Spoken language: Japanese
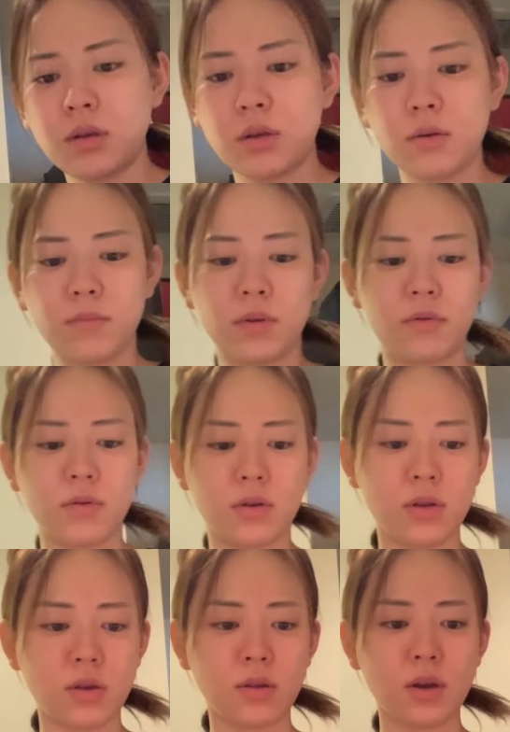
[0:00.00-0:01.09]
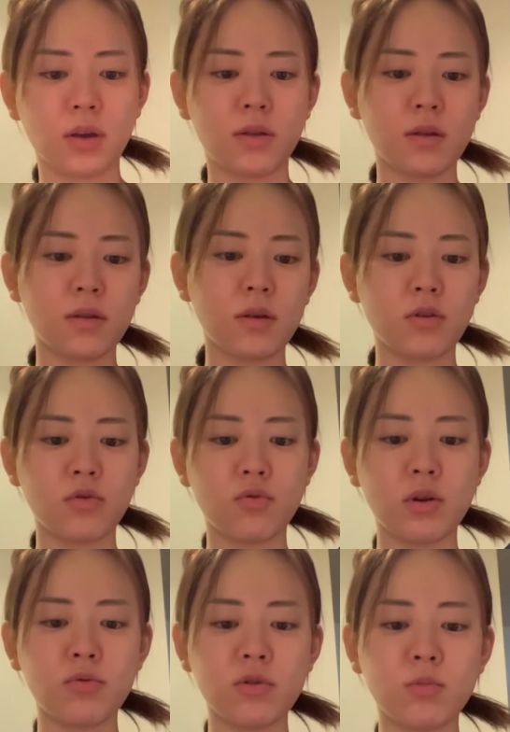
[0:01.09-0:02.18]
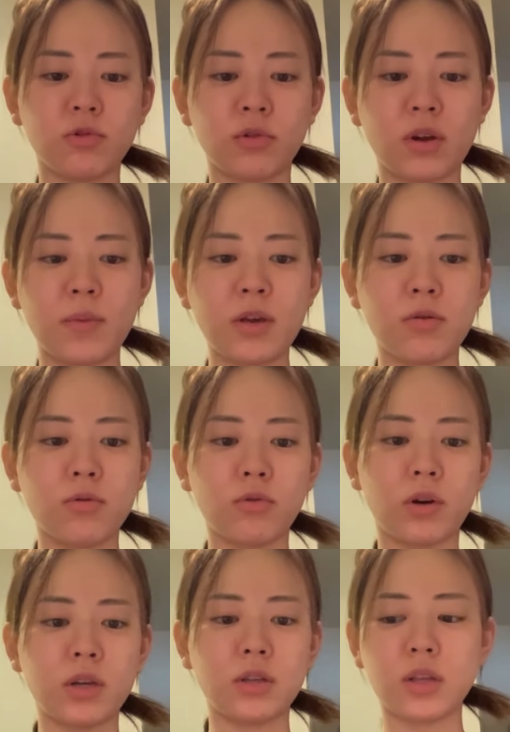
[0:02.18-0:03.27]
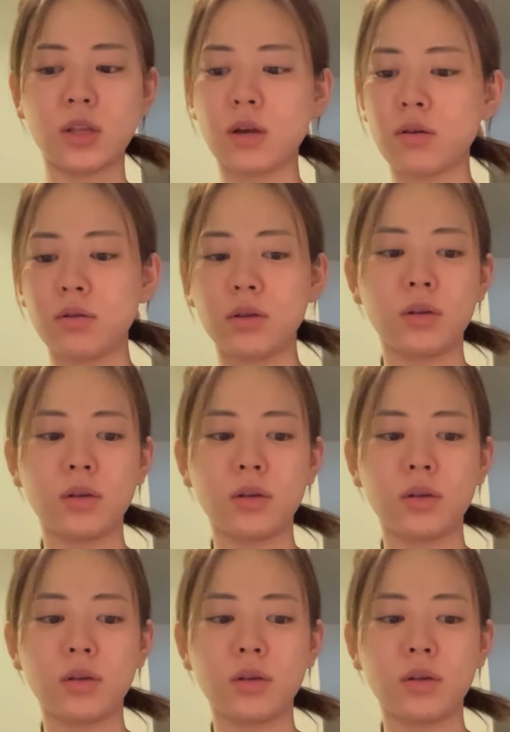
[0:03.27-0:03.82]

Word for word: ね別にねさっき散々消化のいいもの食べようとか言ってたのは